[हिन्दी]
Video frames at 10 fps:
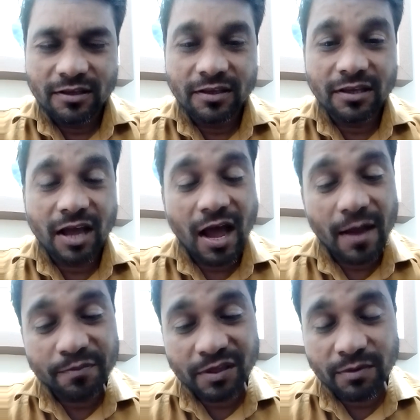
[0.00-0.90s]
कि
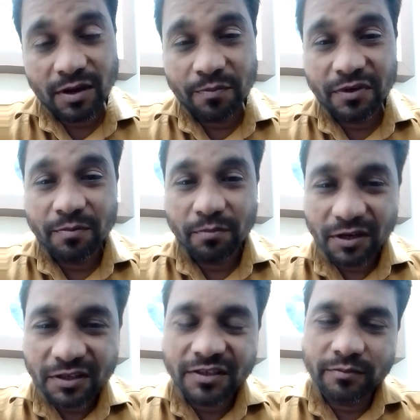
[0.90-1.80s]
आप सब अपने
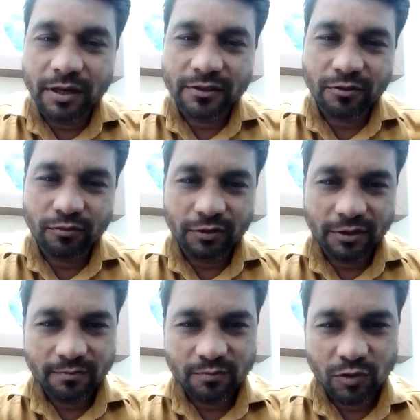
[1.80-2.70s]
मन की बात सुने